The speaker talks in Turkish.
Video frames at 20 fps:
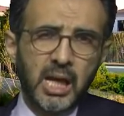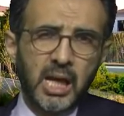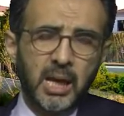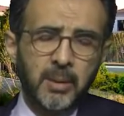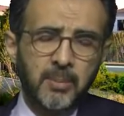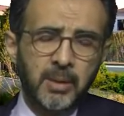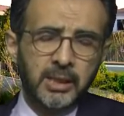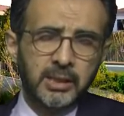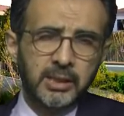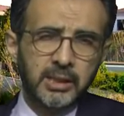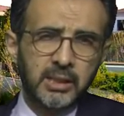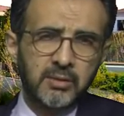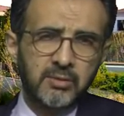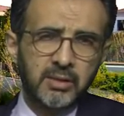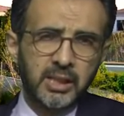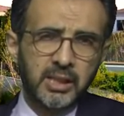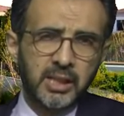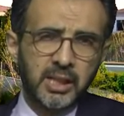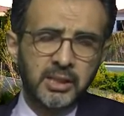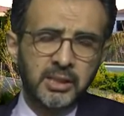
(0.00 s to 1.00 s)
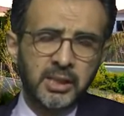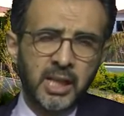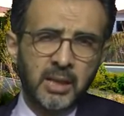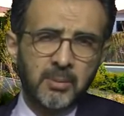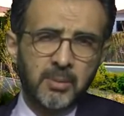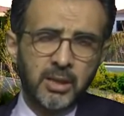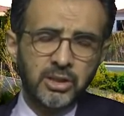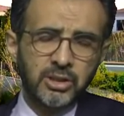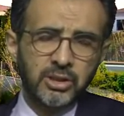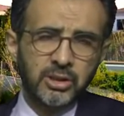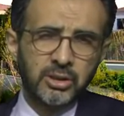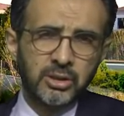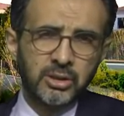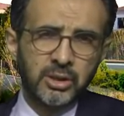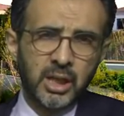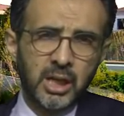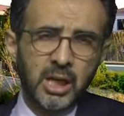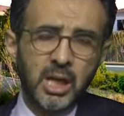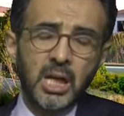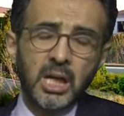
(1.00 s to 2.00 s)
Emekli TV'de yayınlar
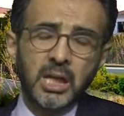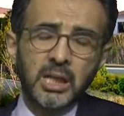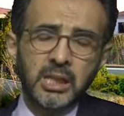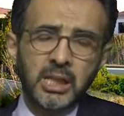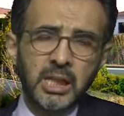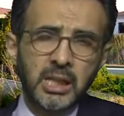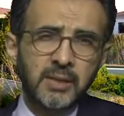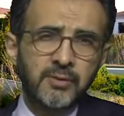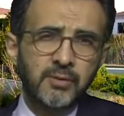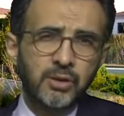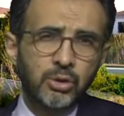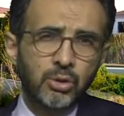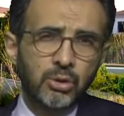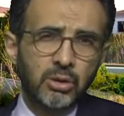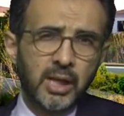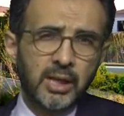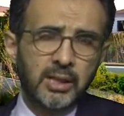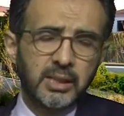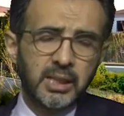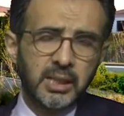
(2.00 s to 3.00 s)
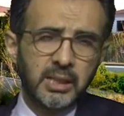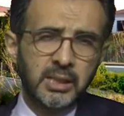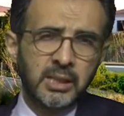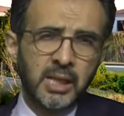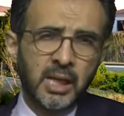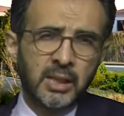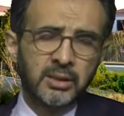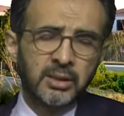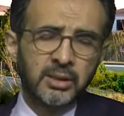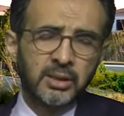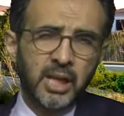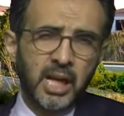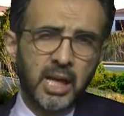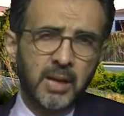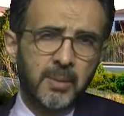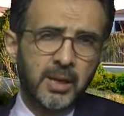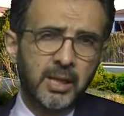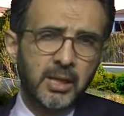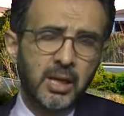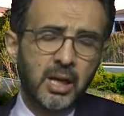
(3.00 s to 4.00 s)
başladığında, yeni videolar yayınlandığında
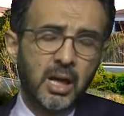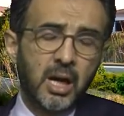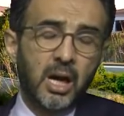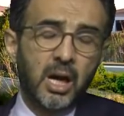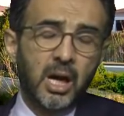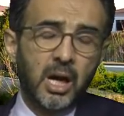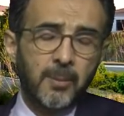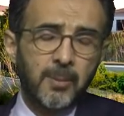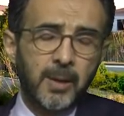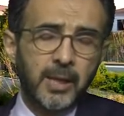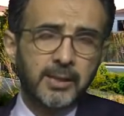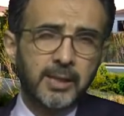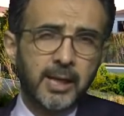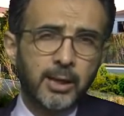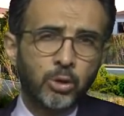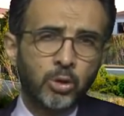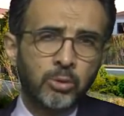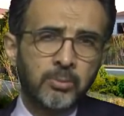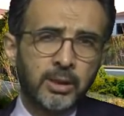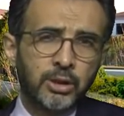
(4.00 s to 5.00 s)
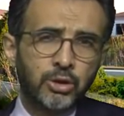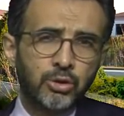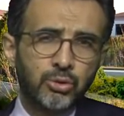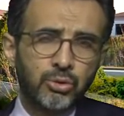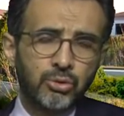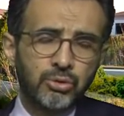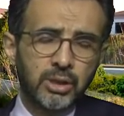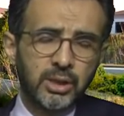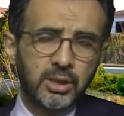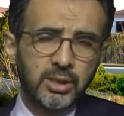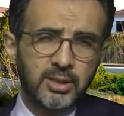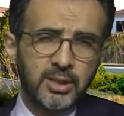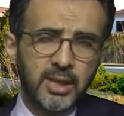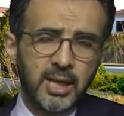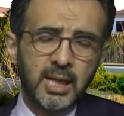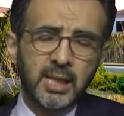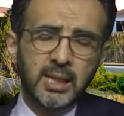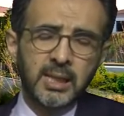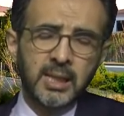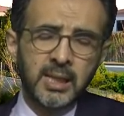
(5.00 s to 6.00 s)
hemen haberdar olmak istiyorsanız,
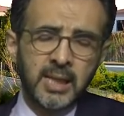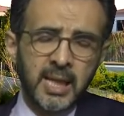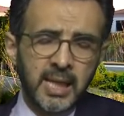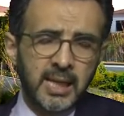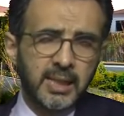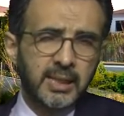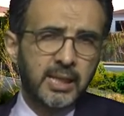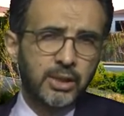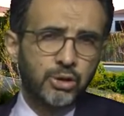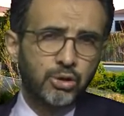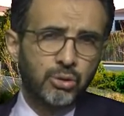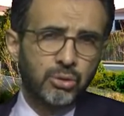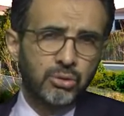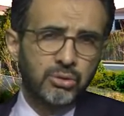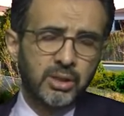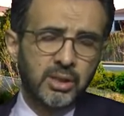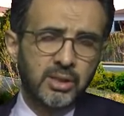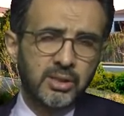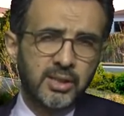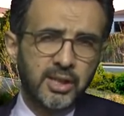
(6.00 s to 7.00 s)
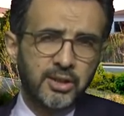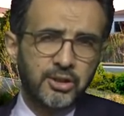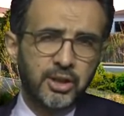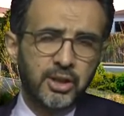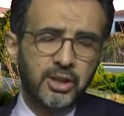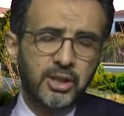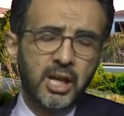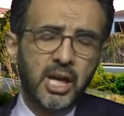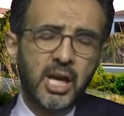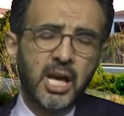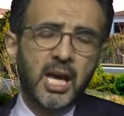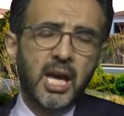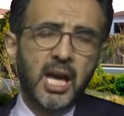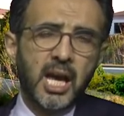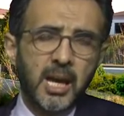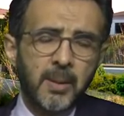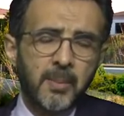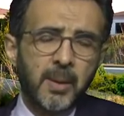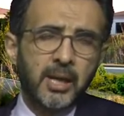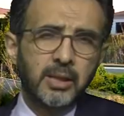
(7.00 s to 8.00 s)
nerede yaşıyorsanız yaşayın
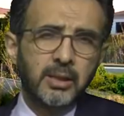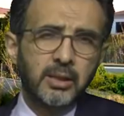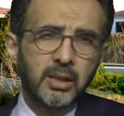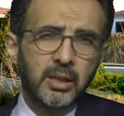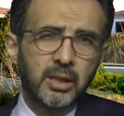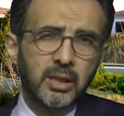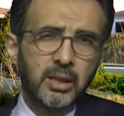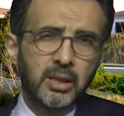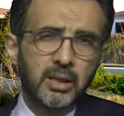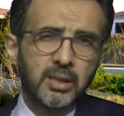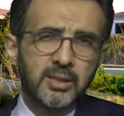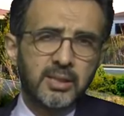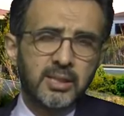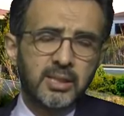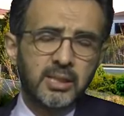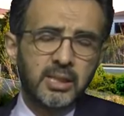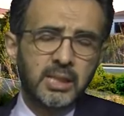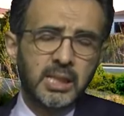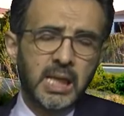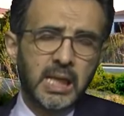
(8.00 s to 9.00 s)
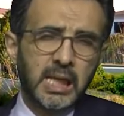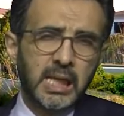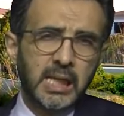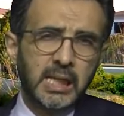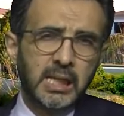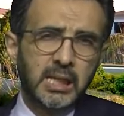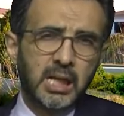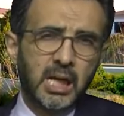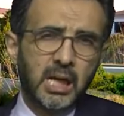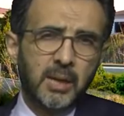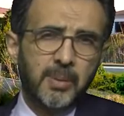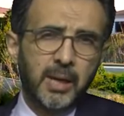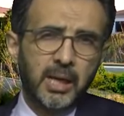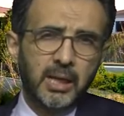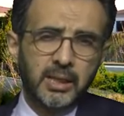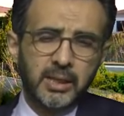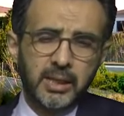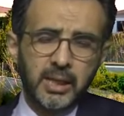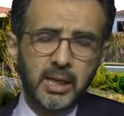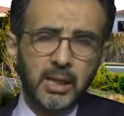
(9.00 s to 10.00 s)
hemen sizinle ilgili
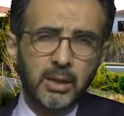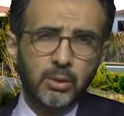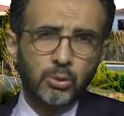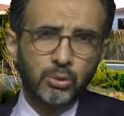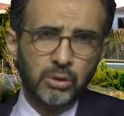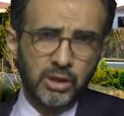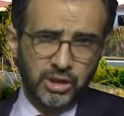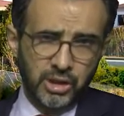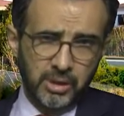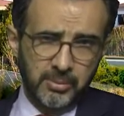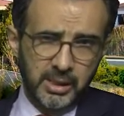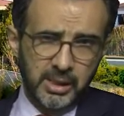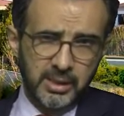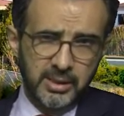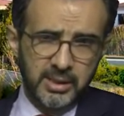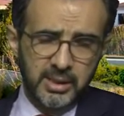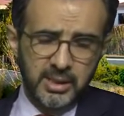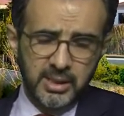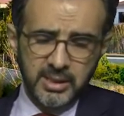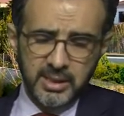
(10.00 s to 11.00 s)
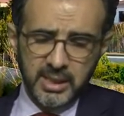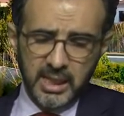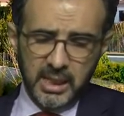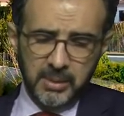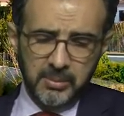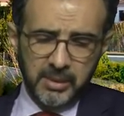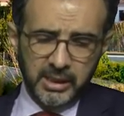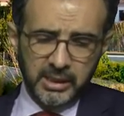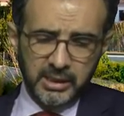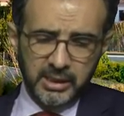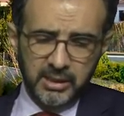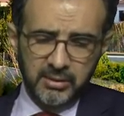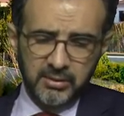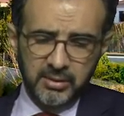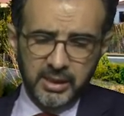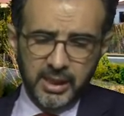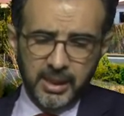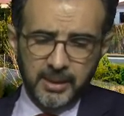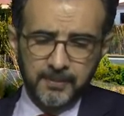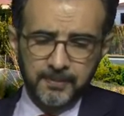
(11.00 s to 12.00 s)
haberlere ulaşabilirsiniz Emekli
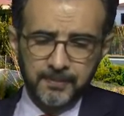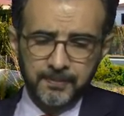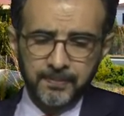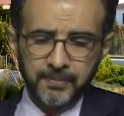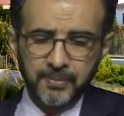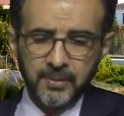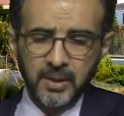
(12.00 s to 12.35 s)
TV'den.